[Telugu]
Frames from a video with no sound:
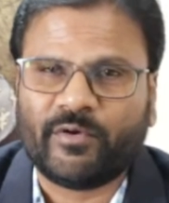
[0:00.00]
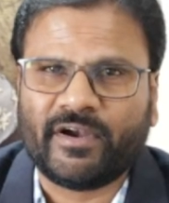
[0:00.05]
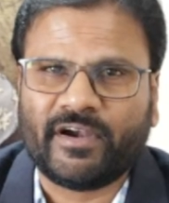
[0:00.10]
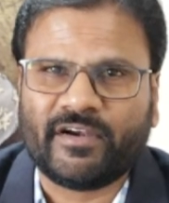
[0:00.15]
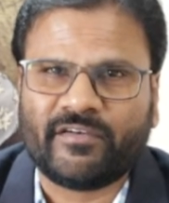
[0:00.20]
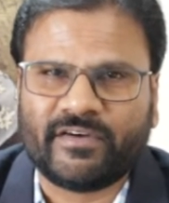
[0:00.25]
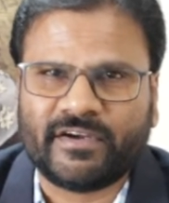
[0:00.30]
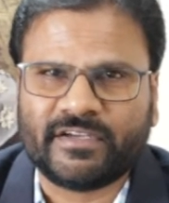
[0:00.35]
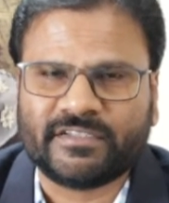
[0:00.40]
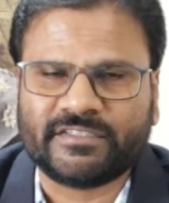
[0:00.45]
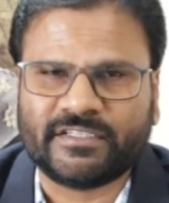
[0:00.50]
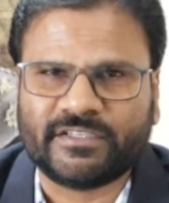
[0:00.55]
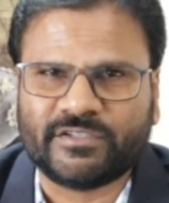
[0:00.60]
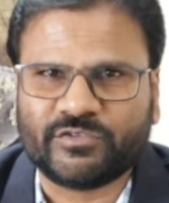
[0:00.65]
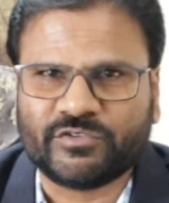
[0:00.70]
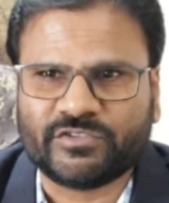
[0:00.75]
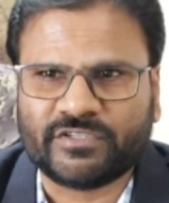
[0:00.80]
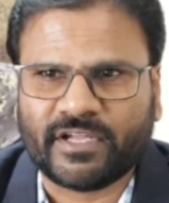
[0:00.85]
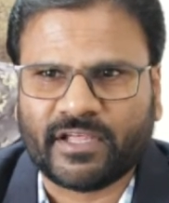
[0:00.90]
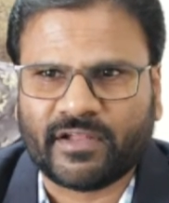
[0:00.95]
పోయినటువంటి స్థితి
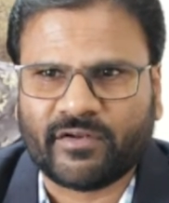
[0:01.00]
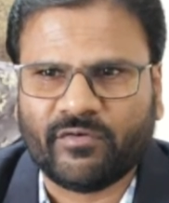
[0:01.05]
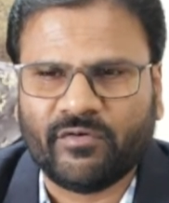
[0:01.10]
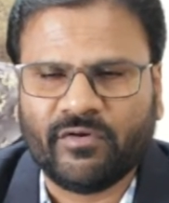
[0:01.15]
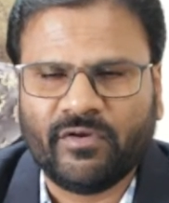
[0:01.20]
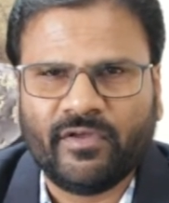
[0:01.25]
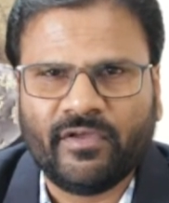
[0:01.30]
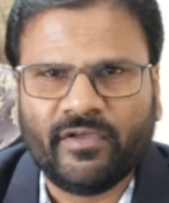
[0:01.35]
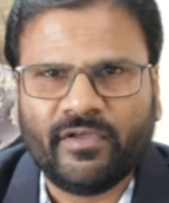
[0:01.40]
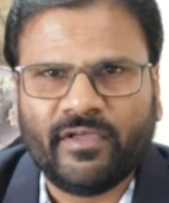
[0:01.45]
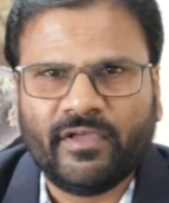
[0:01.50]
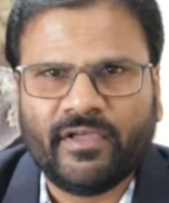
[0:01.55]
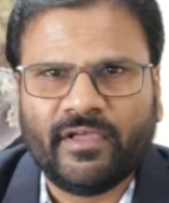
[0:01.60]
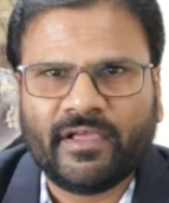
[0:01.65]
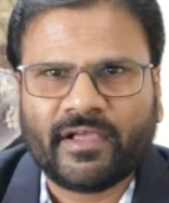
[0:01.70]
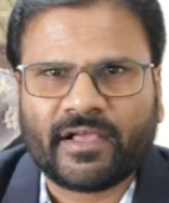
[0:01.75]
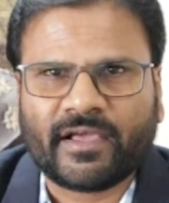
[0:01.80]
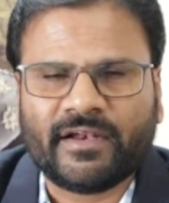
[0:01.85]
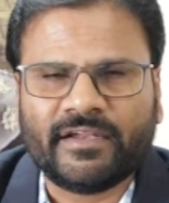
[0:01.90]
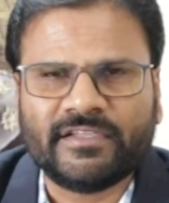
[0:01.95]
చూసినారు
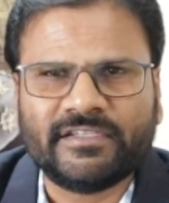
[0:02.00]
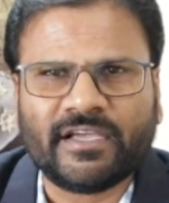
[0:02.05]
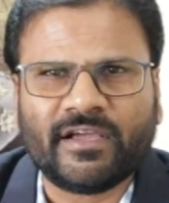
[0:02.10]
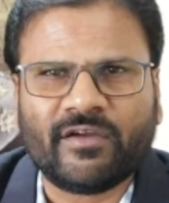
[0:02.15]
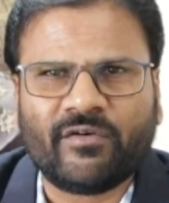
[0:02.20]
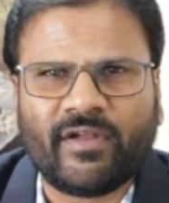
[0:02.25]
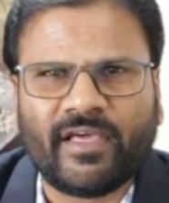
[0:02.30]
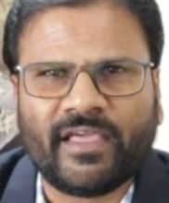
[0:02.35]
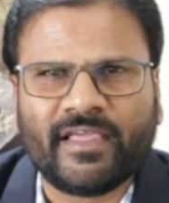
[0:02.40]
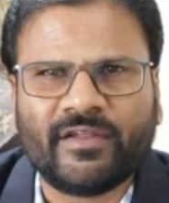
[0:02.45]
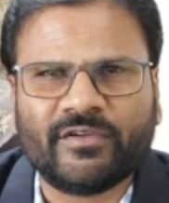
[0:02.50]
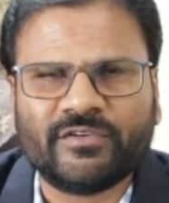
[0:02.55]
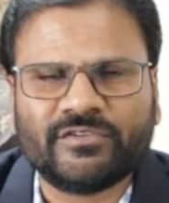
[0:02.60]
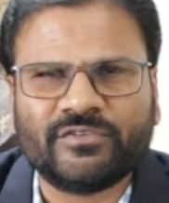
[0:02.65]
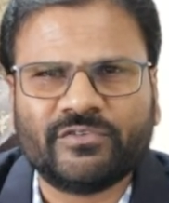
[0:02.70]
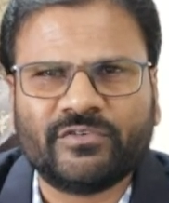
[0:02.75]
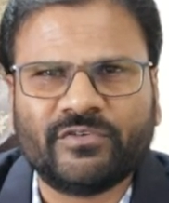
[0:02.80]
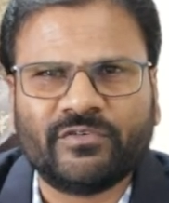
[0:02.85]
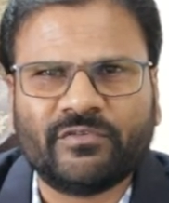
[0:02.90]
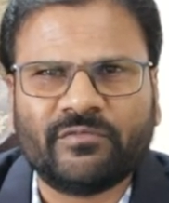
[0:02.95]
కానీ నిజంగా కూడా
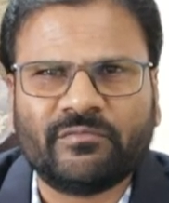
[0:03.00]
ఈరోజు